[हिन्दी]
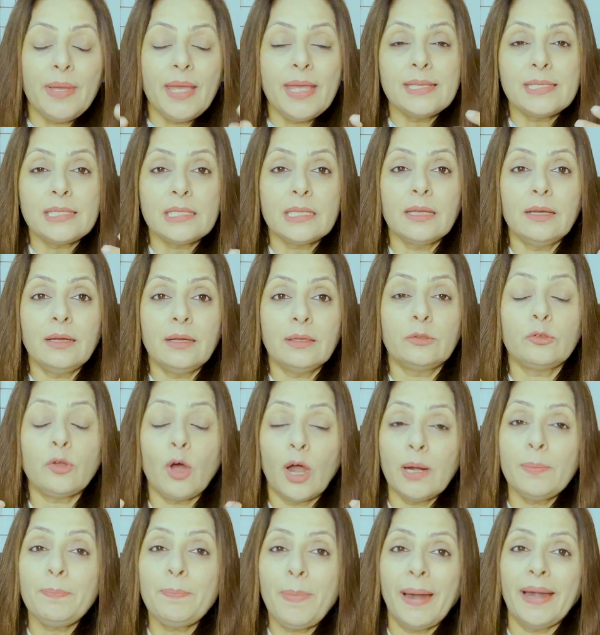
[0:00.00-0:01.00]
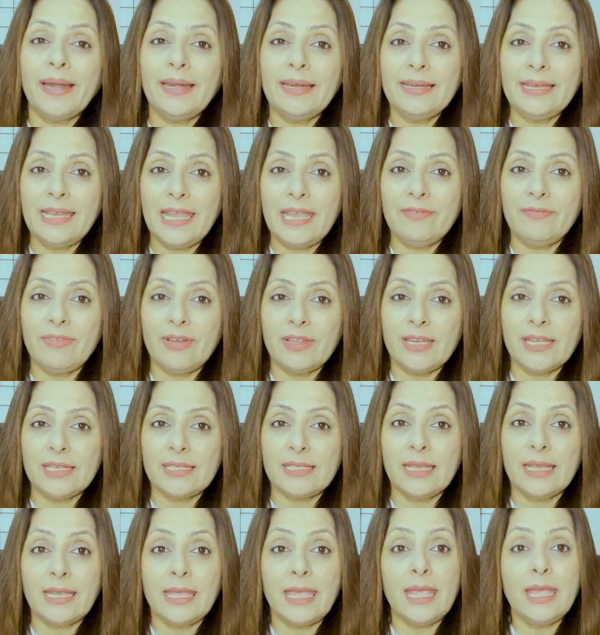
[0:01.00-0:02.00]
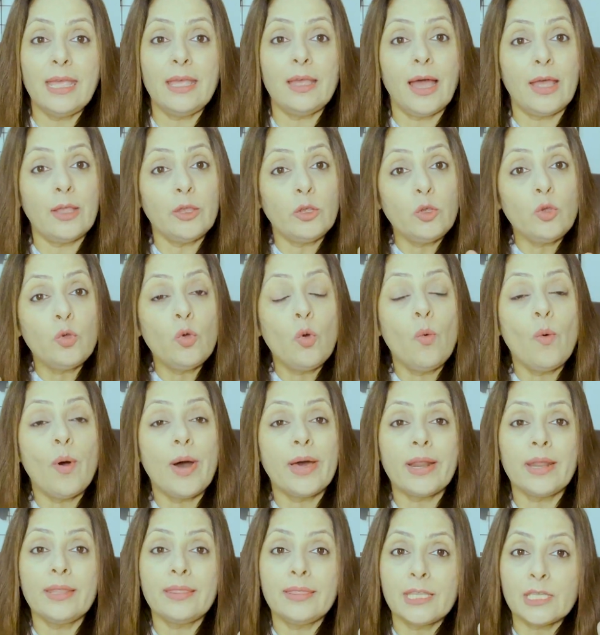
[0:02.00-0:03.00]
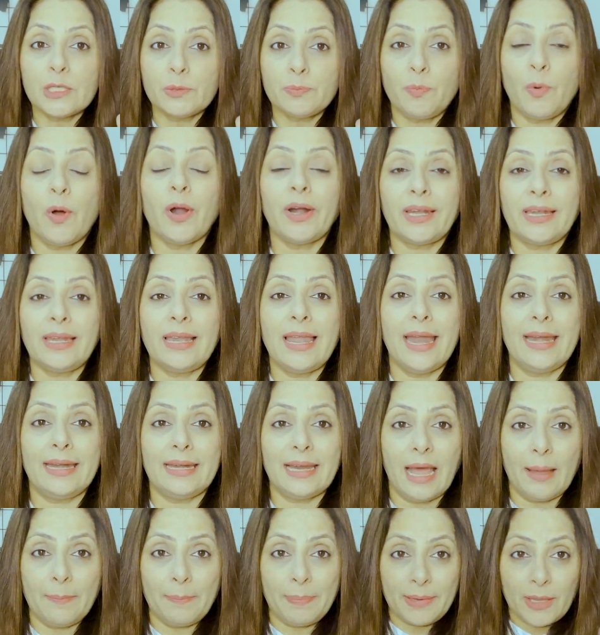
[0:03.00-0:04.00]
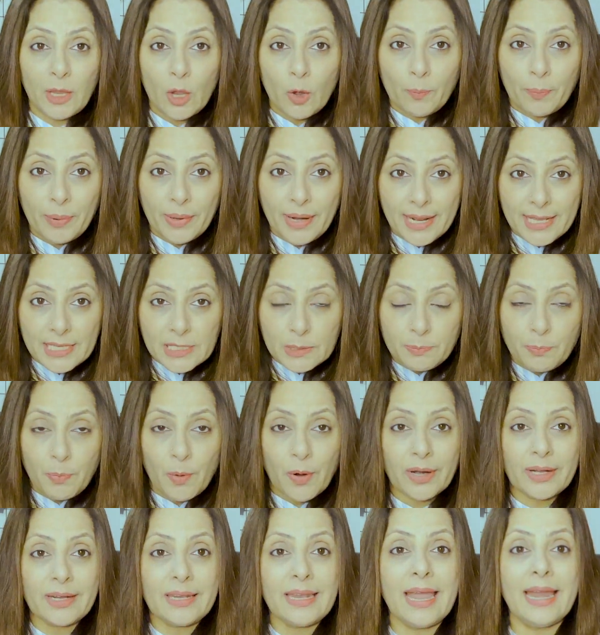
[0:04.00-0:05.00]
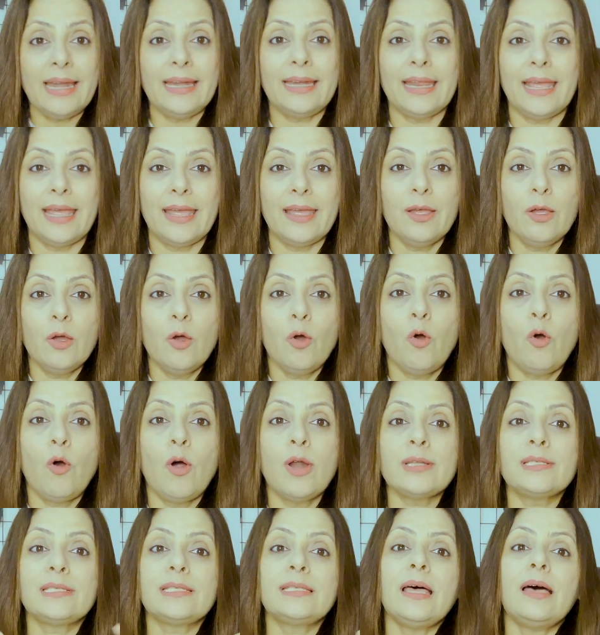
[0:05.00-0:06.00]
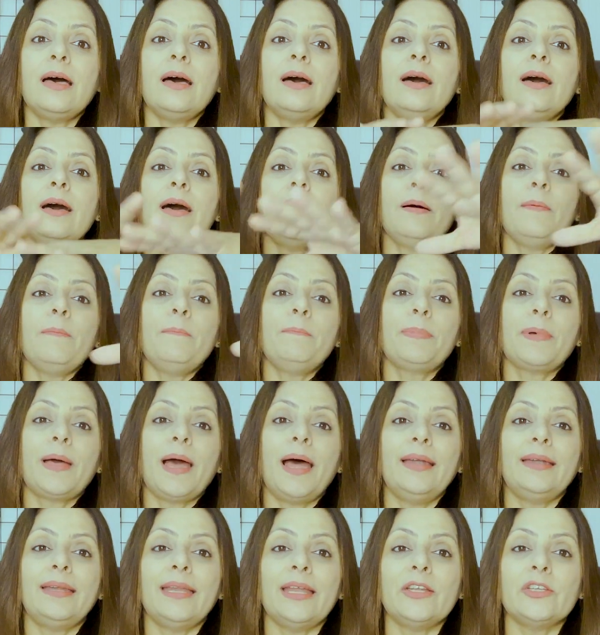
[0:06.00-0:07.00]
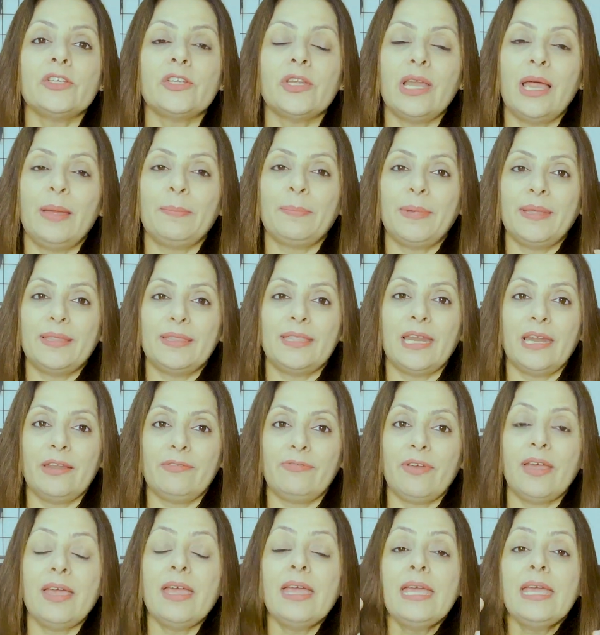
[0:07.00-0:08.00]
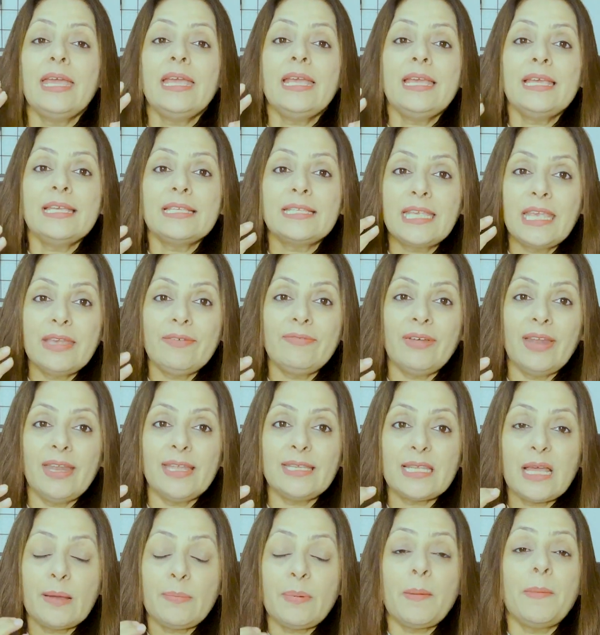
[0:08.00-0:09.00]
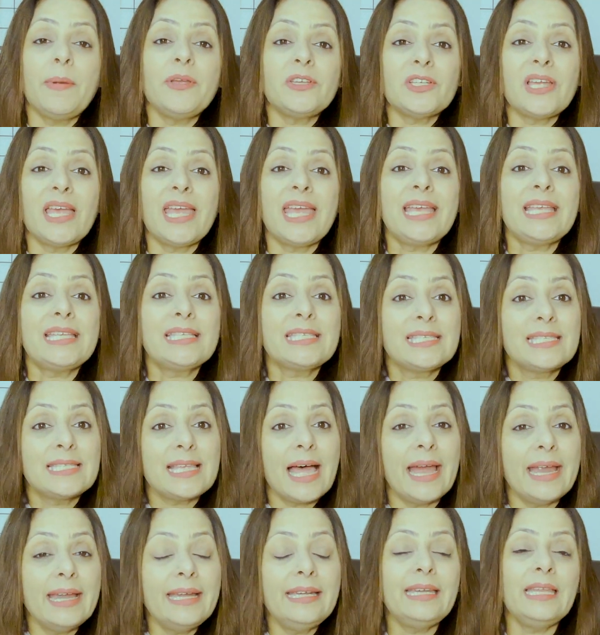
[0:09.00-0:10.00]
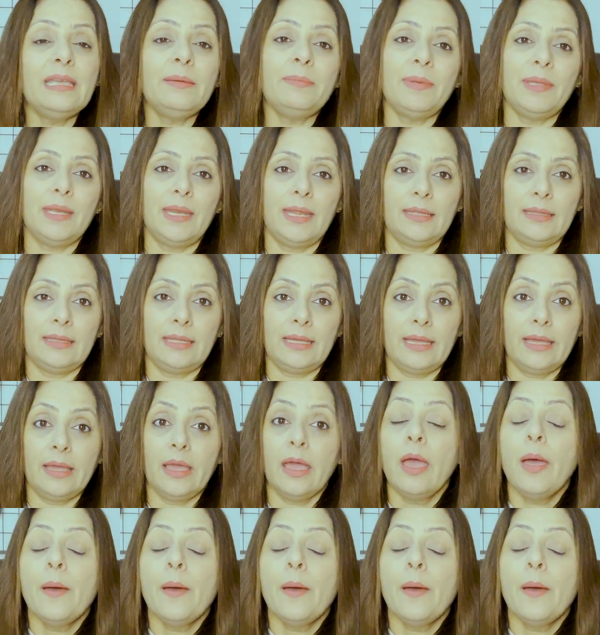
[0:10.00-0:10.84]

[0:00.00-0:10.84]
इस थॉट uh, पैटर्न की वजह से कि यू आर इन द स्पॉटलाइट आपके ऊपर एक स्पॉटलाइट है और सबका टेंशन आपकी तरफ है इसकी वजह से आप हमेशा एंग्जाइटी में रहते हैं